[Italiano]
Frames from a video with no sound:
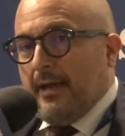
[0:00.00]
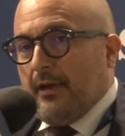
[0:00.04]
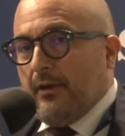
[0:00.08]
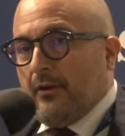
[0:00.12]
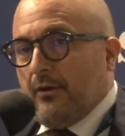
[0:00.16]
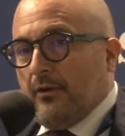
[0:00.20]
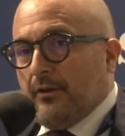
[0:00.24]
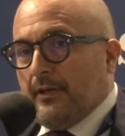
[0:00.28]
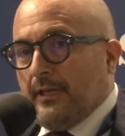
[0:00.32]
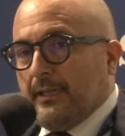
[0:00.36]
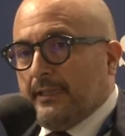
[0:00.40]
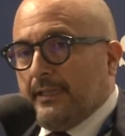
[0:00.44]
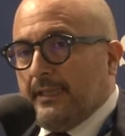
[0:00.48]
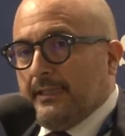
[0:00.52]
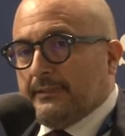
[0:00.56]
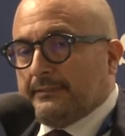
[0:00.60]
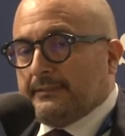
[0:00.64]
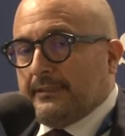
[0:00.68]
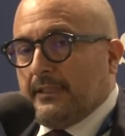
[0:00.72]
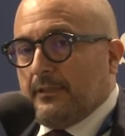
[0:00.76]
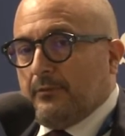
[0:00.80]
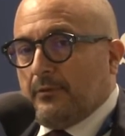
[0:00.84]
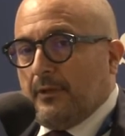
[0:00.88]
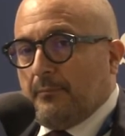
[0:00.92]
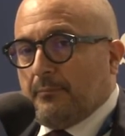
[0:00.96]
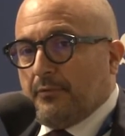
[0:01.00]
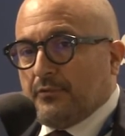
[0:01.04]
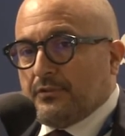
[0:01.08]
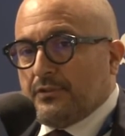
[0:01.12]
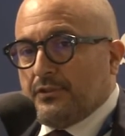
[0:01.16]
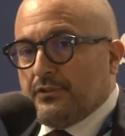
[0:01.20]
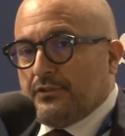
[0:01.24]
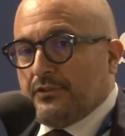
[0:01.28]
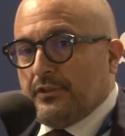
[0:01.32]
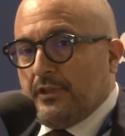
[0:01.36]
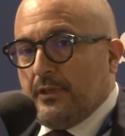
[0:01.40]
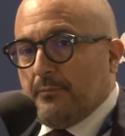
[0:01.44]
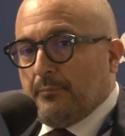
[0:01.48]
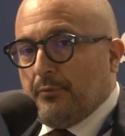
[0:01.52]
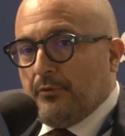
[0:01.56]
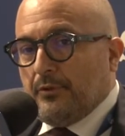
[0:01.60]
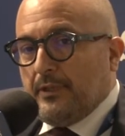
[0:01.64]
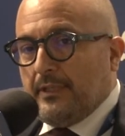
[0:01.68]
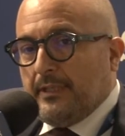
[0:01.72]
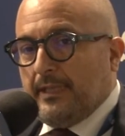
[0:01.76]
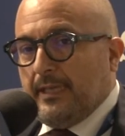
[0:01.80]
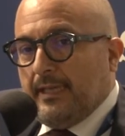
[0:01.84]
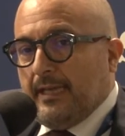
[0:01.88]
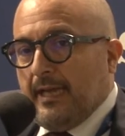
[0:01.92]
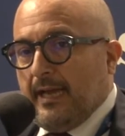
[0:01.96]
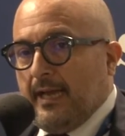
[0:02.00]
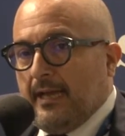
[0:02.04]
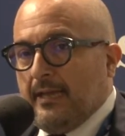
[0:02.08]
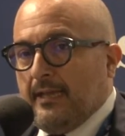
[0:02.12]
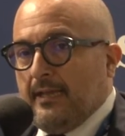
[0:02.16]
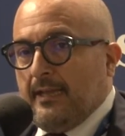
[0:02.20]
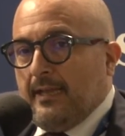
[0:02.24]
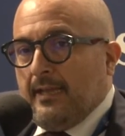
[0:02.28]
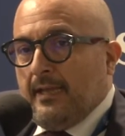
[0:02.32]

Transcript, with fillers: ancora di essere una posizione politica